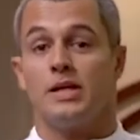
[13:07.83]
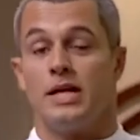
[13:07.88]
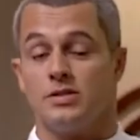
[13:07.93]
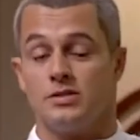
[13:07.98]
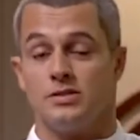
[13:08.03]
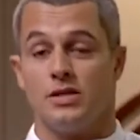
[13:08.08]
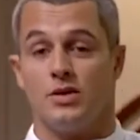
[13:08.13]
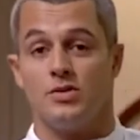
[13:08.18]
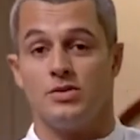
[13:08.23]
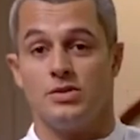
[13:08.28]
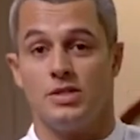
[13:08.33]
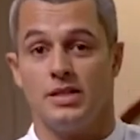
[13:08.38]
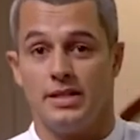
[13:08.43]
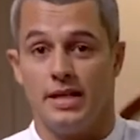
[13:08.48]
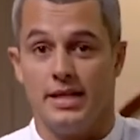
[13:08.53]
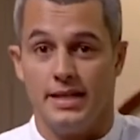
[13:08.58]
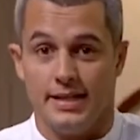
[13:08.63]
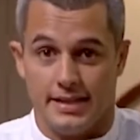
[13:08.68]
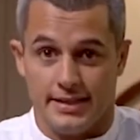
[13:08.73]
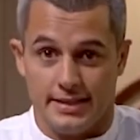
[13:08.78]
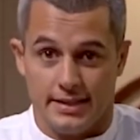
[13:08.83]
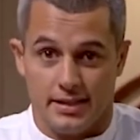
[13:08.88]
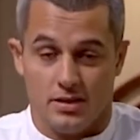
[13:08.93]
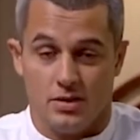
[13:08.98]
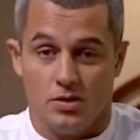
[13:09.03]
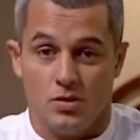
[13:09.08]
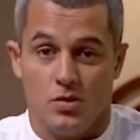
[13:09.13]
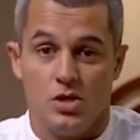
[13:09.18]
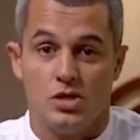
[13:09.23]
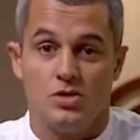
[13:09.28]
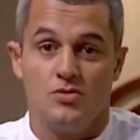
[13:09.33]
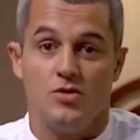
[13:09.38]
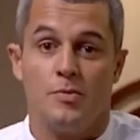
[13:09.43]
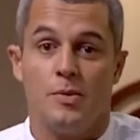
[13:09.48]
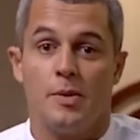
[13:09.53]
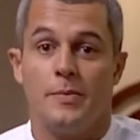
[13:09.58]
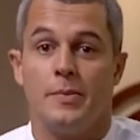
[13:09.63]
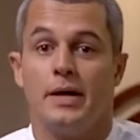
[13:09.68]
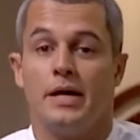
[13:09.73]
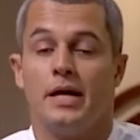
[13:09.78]
clássico da cozinha italiana. Hoje eu
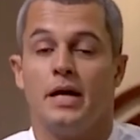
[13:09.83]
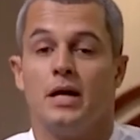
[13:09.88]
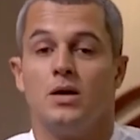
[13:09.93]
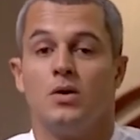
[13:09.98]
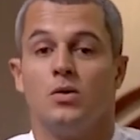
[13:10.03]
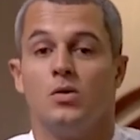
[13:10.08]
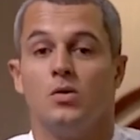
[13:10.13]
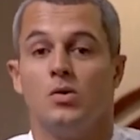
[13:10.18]
vou preparar